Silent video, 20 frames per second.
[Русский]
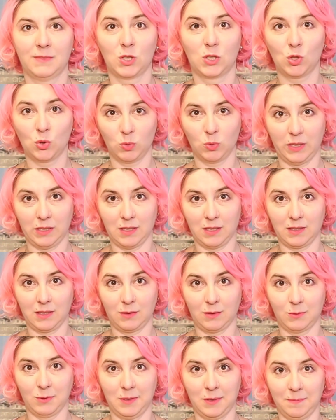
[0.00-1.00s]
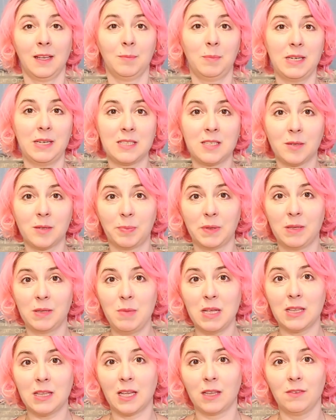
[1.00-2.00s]
Что это такое? Признак
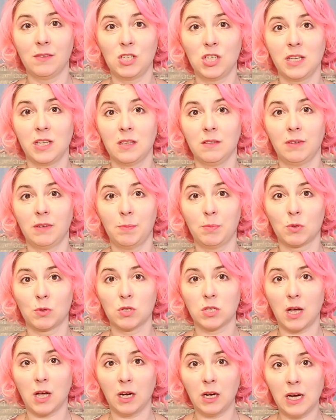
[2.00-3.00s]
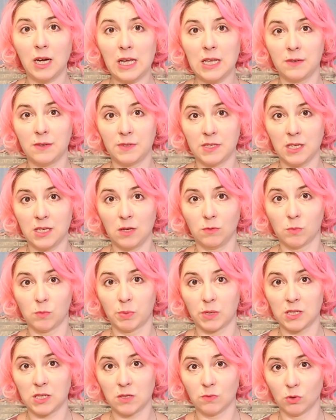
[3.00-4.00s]
предмета отвечает на вопрос «какая» и все его
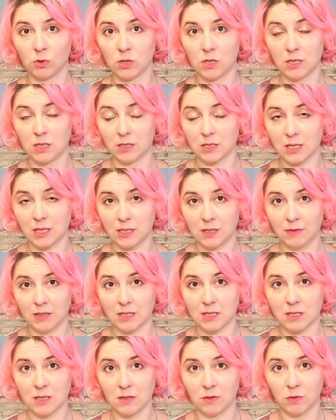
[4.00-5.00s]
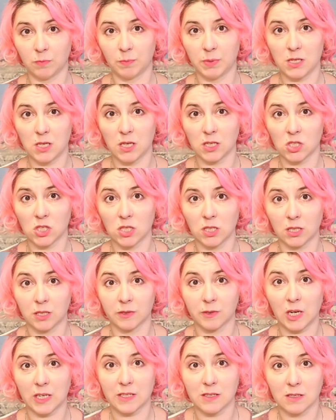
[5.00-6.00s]
производные, соответственно, в
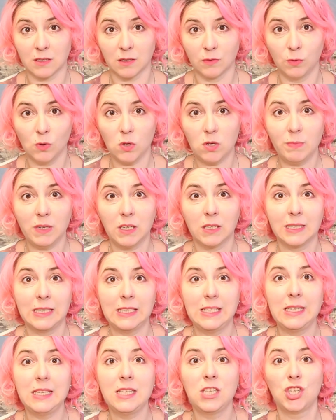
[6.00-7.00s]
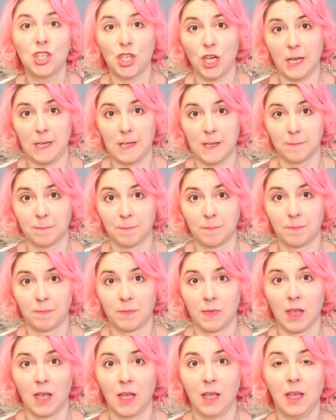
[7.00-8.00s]
поддержанных разных формах и «чей».
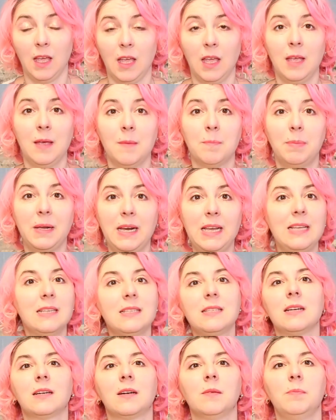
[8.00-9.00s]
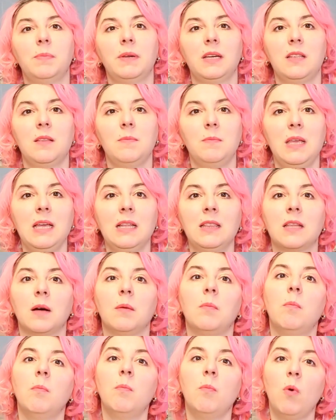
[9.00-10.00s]
Признаком
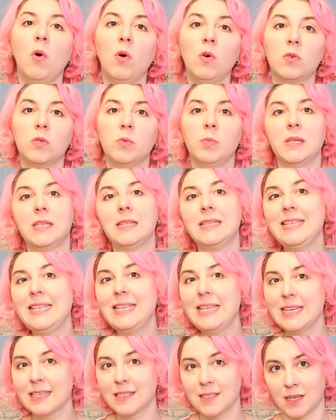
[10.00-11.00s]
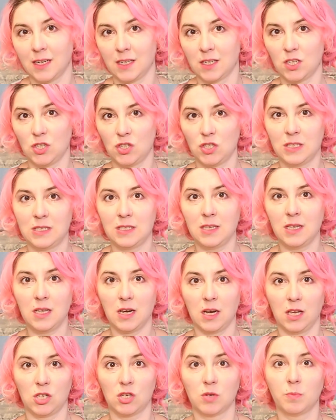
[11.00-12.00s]
предмета могут быть несколько
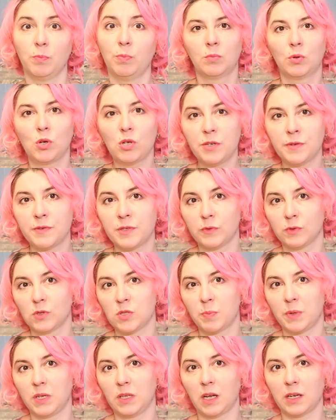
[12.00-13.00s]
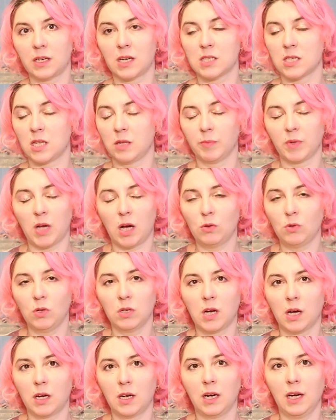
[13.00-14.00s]
частей речи. Проще всего с прилагателем.
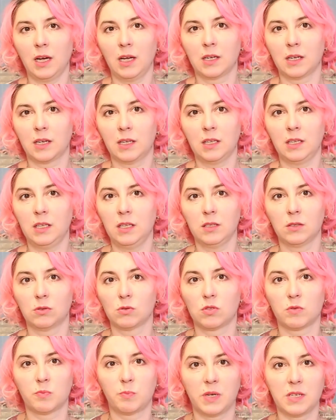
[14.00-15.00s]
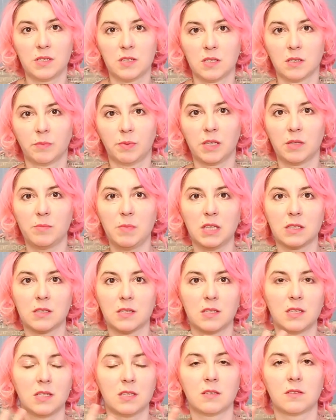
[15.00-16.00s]
Какой, какая, какие. То есть признак
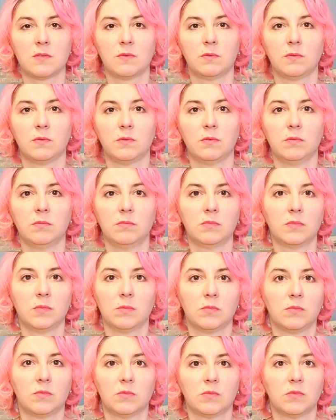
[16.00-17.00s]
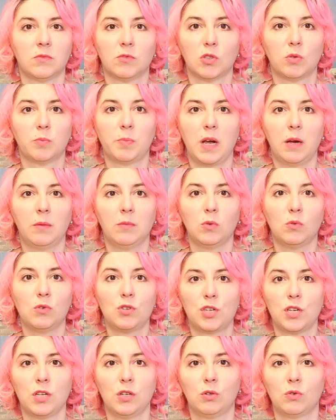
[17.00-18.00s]
предмета здесь вот прям
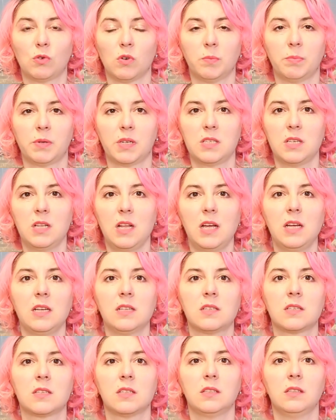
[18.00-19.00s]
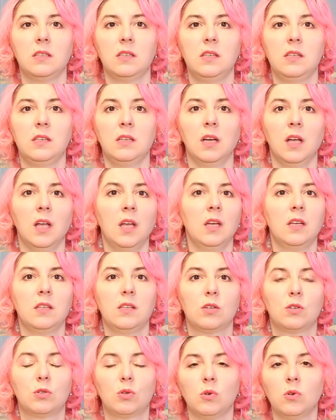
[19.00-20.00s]
очень легко определяется, и
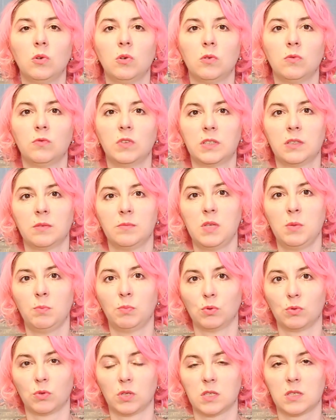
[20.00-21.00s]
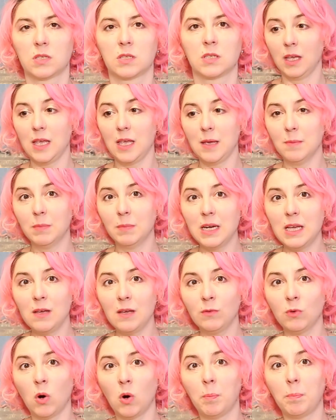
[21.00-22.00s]
никто в этом не путается. И мы
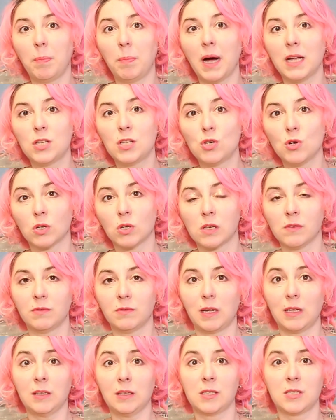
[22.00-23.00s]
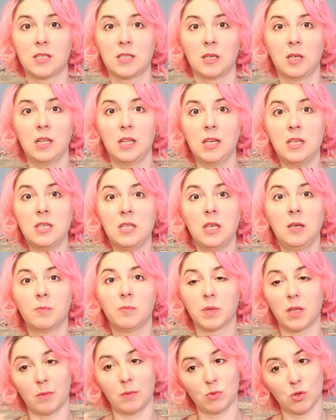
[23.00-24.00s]
его подчеркиваем волнистой
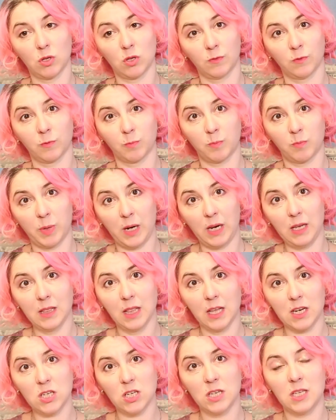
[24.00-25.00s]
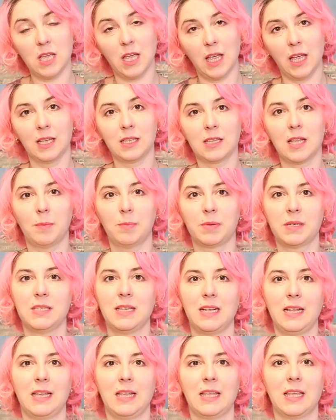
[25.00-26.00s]
линией, потому что предложение – это
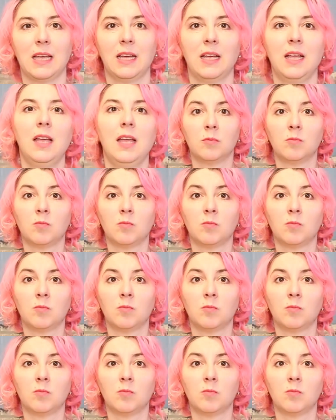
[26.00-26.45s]
определение.